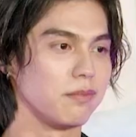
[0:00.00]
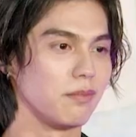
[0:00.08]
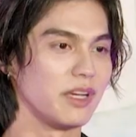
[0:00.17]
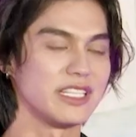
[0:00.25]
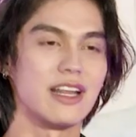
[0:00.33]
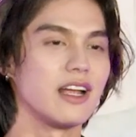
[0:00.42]

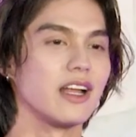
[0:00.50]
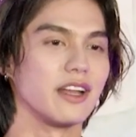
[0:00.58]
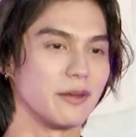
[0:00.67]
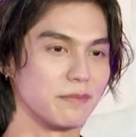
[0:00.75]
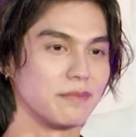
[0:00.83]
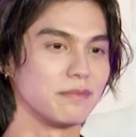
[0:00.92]
ไม่ใช่เรื่องเงิ
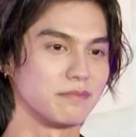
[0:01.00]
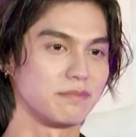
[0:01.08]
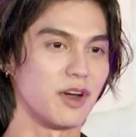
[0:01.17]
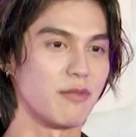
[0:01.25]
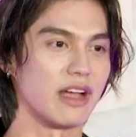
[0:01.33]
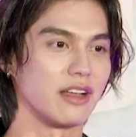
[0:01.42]
นครับ
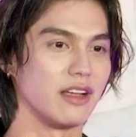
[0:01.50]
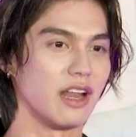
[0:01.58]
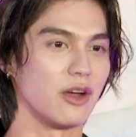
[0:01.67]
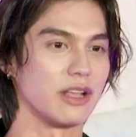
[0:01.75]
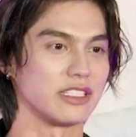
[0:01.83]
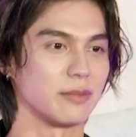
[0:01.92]
เป้าหมายคือ
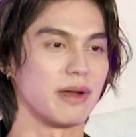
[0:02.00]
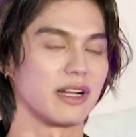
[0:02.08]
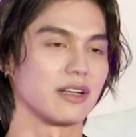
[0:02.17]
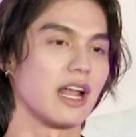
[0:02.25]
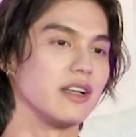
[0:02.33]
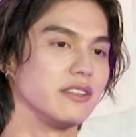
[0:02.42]
เราอยากจะผลัก
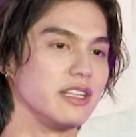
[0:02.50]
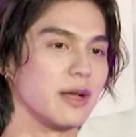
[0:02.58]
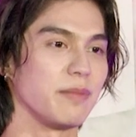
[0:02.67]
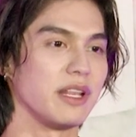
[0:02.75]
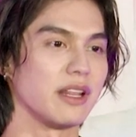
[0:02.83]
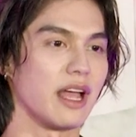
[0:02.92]
ดันศิล
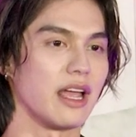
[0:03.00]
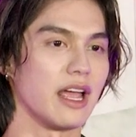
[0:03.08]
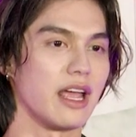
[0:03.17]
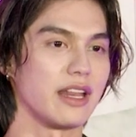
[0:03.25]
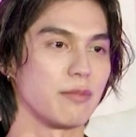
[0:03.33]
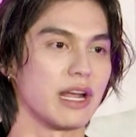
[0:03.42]
ปินไทย
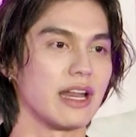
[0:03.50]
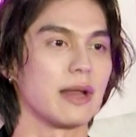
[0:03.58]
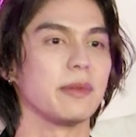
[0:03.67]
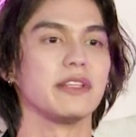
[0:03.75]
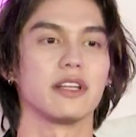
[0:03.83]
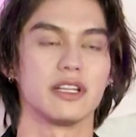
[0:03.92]
ให้ทำงานในระ
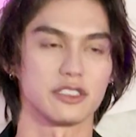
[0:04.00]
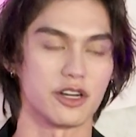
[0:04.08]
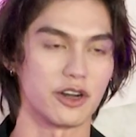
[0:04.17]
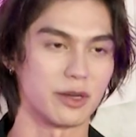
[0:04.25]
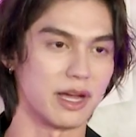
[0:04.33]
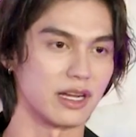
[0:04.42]
ดับอินเตอร์เนชั่นแน
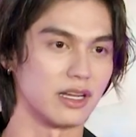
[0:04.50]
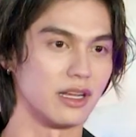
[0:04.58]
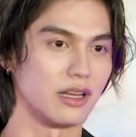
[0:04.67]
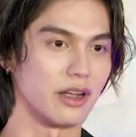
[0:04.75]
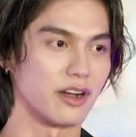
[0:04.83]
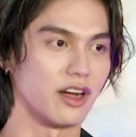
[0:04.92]
ลได้มากขึ้
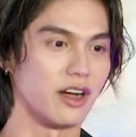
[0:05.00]
น แล้วก็